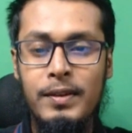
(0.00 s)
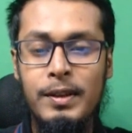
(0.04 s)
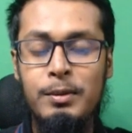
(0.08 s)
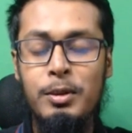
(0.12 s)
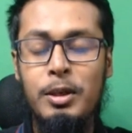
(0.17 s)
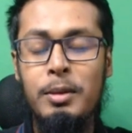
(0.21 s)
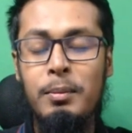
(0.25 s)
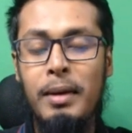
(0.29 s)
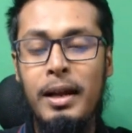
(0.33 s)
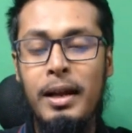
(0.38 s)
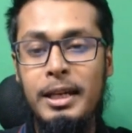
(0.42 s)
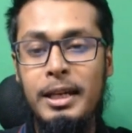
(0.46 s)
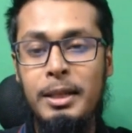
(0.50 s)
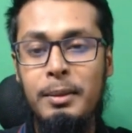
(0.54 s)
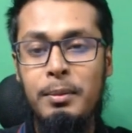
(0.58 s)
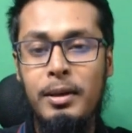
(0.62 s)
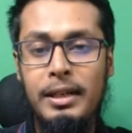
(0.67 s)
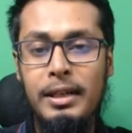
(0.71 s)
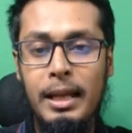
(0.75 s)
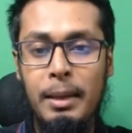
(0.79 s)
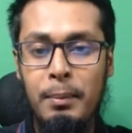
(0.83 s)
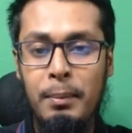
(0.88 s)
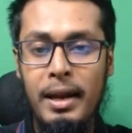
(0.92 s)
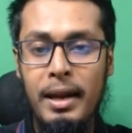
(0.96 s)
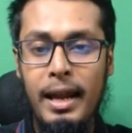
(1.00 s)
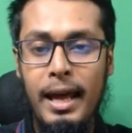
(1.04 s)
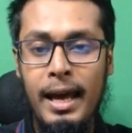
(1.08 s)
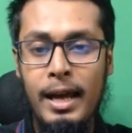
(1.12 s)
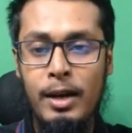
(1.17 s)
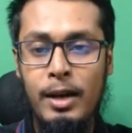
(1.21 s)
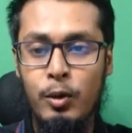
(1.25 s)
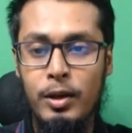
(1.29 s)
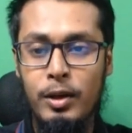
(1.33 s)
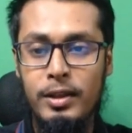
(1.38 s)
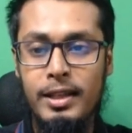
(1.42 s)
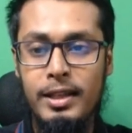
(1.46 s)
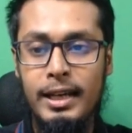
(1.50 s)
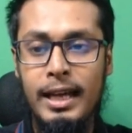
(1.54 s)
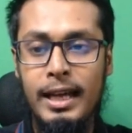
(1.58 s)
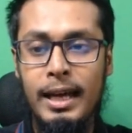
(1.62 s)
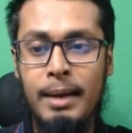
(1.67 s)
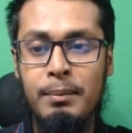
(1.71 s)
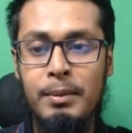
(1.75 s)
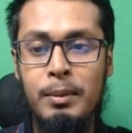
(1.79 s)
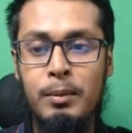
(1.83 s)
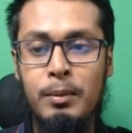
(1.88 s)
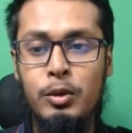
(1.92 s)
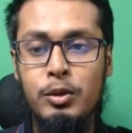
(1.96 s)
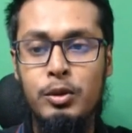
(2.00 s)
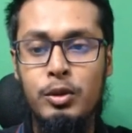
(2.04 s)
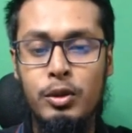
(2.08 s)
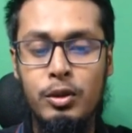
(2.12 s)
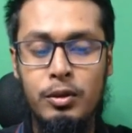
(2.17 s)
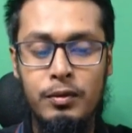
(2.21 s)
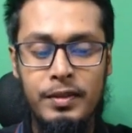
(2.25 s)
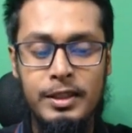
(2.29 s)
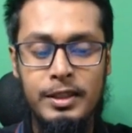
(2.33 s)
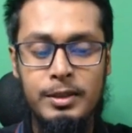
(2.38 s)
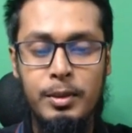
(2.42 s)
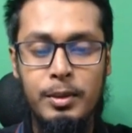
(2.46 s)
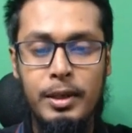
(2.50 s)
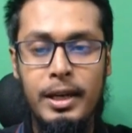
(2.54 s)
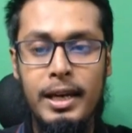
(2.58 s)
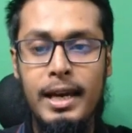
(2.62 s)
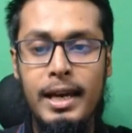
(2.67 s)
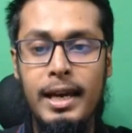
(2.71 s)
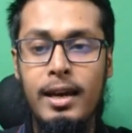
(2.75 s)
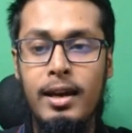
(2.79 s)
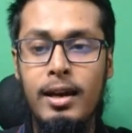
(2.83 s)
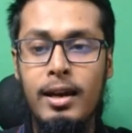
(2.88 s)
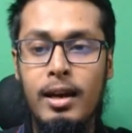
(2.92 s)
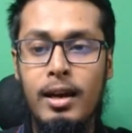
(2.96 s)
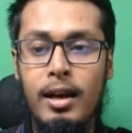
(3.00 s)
ফেসবুকে মাল্টিপল টাইপের অ্যাড হয়ে থাকে আমরা মূলত ফেসবুকে